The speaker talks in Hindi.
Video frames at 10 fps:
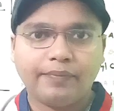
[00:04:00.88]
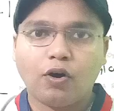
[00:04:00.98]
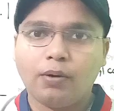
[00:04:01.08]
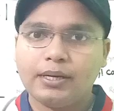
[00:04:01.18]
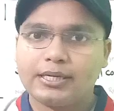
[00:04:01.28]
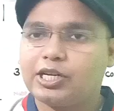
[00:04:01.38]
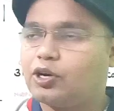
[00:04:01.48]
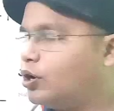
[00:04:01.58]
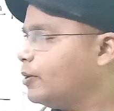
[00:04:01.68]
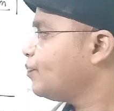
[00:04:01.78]
दे फॉर्म
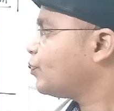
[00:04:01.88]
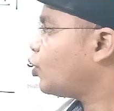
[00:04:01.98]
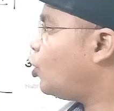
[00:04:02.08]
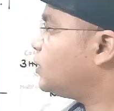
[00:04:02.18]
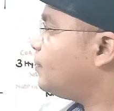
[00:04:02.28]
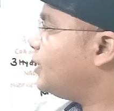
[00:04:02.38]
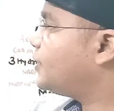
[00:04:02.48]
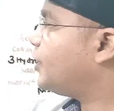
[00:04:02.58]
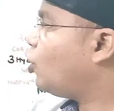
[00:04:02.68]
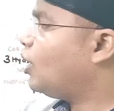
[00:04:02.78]
स्टेरॉल और जब
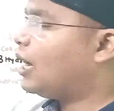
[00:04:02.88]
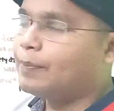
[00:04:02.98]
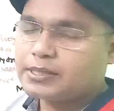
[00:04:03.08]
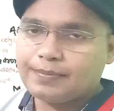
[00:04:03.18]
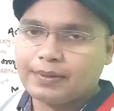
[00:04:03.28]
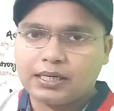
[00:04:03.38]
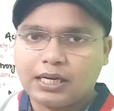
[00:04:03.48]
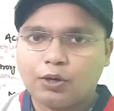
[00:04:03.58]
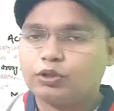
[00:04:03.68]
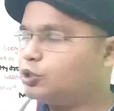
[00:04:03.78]
स्टेरॉल आपस में
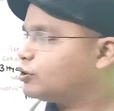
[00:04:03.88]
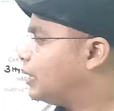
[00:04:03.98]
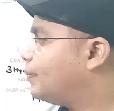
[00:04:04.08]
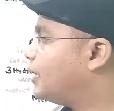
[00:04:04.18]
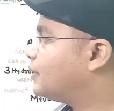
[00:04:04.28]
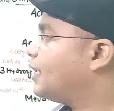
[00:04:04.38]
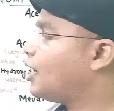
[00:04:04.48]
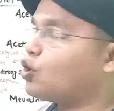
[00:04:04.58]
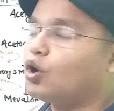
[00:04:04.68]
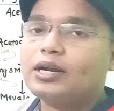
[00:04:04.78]
इकट्ठा होते हैं तो क्या बनाते
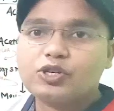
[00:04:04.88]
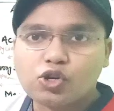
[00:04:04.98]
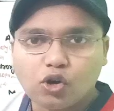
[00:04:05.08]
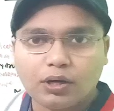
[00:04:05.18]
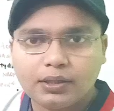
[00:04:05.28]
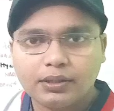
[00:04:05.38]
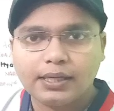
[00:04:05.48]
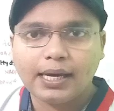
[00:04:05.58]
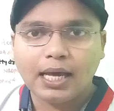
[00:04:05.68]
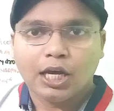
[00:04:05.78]
हैं कोलेस्ट्रॉल
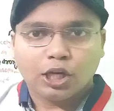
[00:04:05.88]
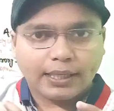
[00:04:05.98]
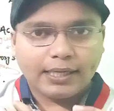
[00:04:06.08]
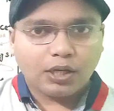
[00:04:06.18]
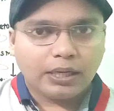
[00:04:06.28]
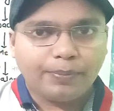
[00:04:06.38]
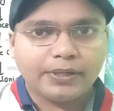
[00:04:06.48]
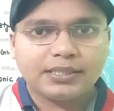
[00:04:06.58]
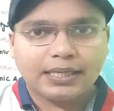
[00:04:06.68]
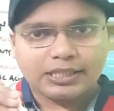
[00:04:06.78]
ठीक है यानी
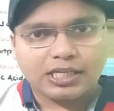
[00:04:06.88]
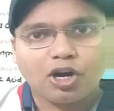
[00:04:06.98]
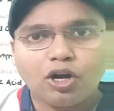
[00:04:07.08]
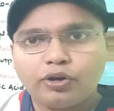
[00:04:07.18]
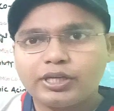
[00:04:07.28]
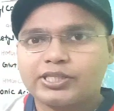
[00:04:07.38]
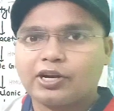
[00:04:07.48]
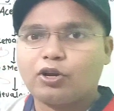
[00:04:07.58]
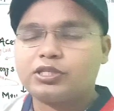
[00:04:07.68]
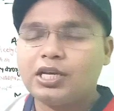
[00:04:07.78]
लिपिड से स्टेरॉल और
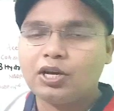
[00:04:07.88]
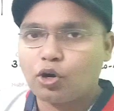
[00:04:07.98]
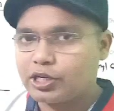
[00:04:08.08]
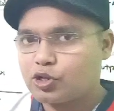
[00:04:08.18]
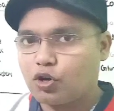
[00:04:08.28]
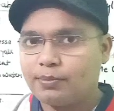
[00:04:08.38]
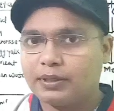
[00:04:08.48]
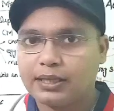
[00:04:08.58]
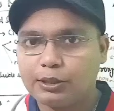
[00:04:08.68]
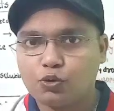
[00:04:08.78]
स्टेरॉल से कोलेस्ट्रॉल
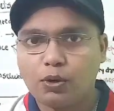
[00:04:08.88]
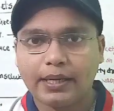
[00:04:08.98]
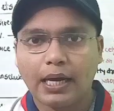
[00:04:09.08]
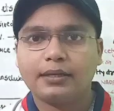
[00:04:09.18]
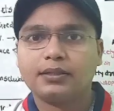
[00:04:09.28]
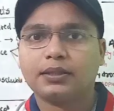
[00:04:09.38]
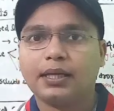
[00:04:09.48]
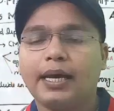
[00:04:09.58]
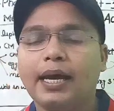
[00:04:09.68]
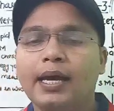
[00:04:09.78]
बनता है जिसको हम क्या लिख
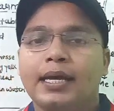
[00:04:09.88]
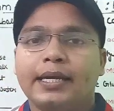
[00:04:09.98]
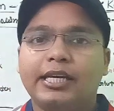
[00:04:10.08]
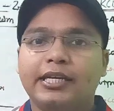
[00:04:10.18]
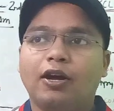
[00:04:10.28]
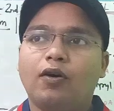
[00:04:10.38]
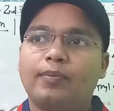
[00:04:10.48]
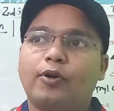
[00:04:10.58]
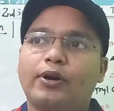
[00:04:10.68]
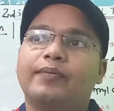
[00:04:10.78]
सकते हैं कि इन
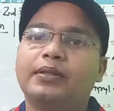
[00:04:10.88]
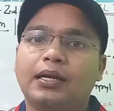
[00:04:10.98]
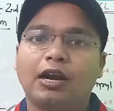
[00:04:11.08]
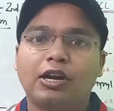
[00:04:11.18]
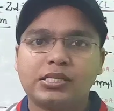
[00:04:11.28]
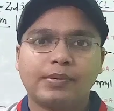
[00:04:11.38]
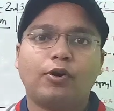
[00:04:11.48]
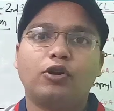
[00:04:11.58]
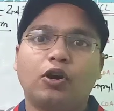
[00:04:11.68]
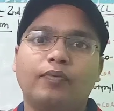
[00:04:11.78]
आवर बॉडी में द लार्ज
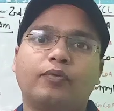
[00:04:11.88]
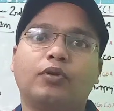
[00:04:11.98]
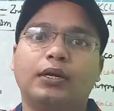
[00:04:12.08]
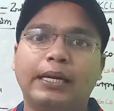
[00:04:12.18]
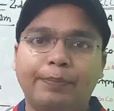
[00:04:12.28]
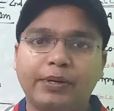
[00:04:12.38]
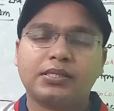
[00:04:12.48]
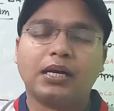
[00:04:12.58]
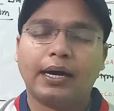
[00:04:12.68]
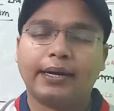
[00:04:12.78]
अमाउंट ऑफ
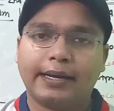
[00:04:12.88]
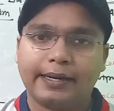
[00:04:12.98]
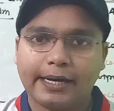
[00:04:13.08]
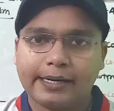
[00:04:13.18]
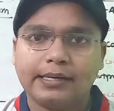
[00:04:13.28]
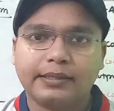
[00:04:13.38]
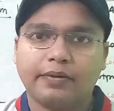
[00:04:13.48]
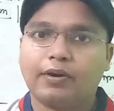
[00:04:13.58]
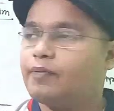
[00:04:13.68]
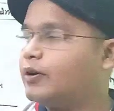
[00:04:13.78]
लिपिड्स आर एग्रीगेटेड
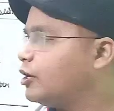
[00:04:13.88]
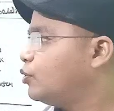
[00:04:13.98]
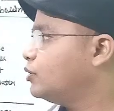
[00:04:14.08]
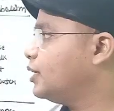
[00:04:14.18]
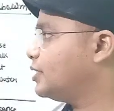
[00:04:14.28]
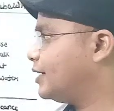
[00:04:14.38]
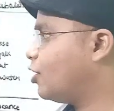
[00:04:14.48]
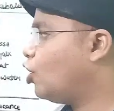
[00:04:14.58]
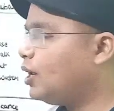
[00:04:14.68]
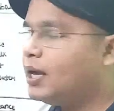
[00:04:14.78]
दे कन्वर्टेड टू द
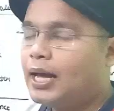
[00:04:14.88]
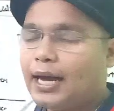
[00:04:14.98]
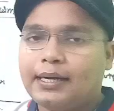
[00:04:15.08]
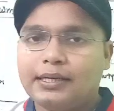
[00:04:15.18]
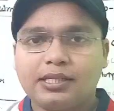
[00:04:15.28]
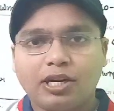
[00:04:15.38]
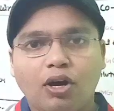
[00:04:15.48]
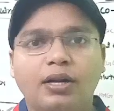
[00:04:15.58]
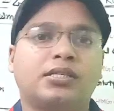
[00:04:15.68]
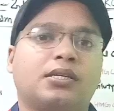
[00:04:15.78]
स्टेरॉल एंड
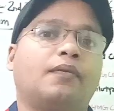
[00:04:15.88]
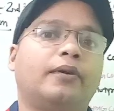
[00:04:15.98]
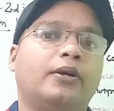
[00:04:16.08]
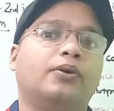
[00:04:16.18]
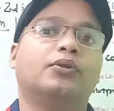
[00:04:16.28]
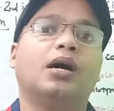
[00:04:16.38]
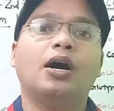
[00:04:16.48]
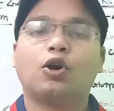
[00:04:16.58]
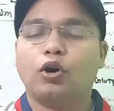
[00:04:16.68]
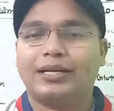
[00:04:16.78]
स्टेरॉल इज कन्वर्टेड टू द
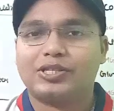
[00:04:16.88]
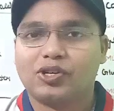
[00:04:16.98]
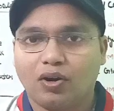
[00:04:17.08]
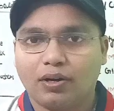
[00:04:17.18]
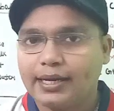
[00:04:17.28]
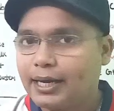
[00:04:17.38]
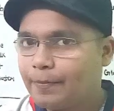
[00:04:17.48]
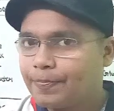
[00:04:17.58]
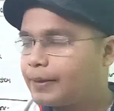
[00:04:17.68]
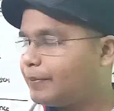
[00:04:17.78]
कोलेस्ट्रॉल ठीक है
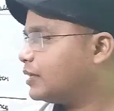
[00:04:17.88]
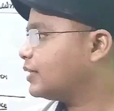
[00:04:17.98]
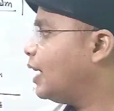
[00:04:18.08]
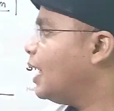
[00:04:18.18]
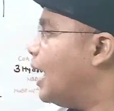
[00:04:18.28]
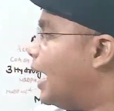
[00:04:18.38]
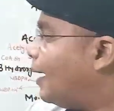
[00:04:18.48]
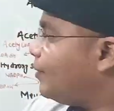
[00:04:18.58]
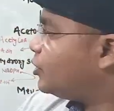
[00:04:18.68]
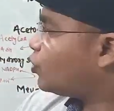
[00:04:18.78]
बदलता है
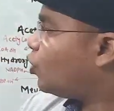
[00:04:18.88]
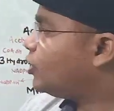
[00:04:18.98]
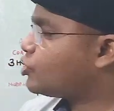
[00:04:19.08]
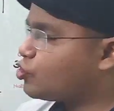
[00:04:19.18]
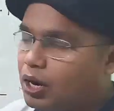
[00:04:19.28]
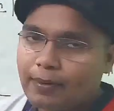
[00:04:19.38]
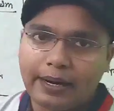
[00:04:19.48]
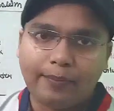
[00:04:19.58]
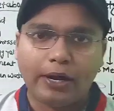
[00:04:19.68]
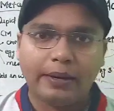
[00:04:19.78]
अब ये जो कोलेस्ट्रॉल
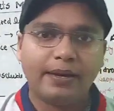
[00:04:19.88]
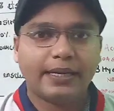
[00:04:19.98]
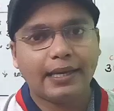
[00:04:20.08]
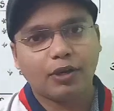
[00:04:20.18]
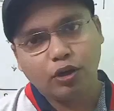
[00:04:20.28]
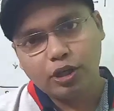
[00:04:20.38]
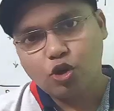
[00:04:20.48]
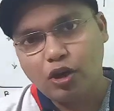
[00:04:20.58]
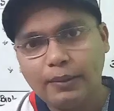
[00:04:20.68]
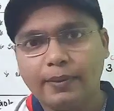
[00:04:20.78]
हमारे बॉडी में क्या ये
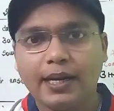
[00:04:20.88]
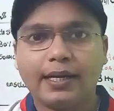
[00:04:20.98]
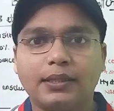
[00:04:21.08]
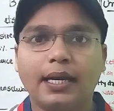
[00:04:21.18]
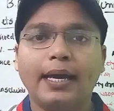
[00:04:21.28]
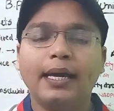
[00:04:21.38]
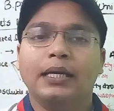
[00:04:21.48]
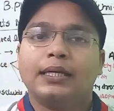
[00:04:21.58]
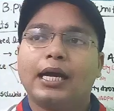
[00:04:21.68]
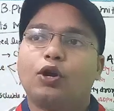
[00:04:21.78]
कोलेस्ट्रॉल ही बना रहता है
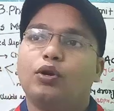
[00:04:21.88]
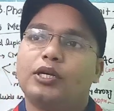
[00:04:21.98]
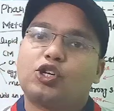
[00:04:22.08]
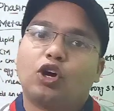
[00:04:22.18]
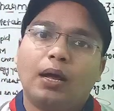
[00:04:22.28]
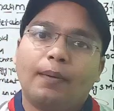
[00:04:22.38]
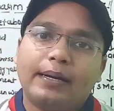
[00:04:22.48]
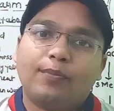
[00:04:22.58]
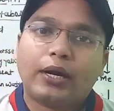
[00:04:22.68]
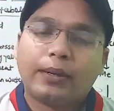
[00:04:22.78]
या कोलेस्ट्रॉल
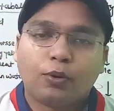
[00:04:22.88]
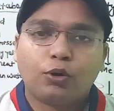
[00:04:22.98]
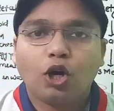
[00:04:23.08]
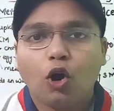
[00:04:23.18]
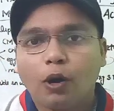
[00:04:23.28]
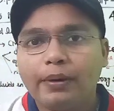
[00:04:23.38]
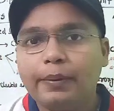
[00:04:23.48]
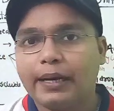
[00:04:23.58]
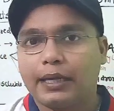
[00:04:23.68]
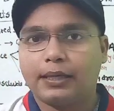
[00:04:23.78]
हमारे बॉडी में कुछ और भी
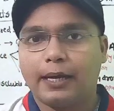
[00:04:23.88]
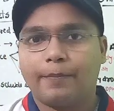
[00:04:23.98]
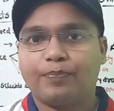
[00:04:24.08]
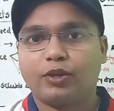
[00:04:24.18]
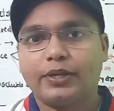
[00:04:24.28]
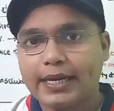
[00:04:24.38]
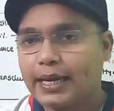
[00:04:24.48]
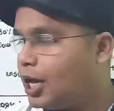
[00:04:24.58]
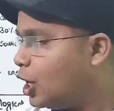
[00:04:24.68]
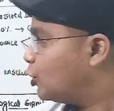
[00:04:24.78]
बनाता है ठीक
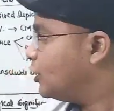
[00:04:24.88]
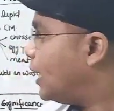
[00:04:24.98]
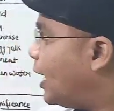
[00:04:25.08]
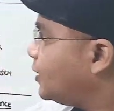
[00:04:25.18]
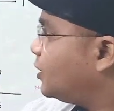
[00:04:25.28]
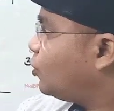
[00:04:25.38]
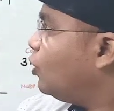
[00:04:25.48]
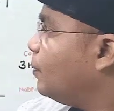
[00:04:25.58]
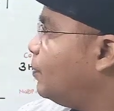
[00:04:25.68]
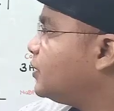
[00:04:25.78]
है तो यहां से तो
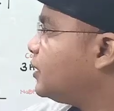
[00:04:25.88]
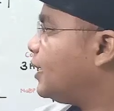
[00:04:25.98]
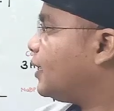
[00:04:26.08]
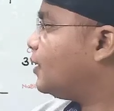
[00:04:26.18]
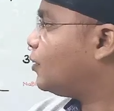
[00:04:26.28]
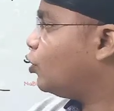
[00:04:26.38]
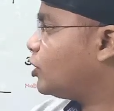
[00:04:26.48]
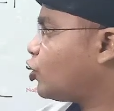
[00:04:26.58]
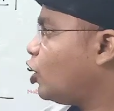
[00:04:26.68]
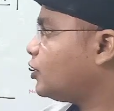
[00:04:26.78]
लिपिड से लेकर
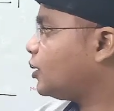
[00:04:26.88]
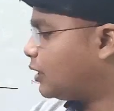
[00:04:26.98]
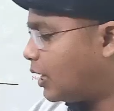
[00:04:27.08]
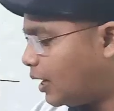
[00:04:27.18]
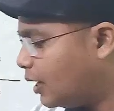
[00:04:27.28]
कोलेस्ट्रॉल तक था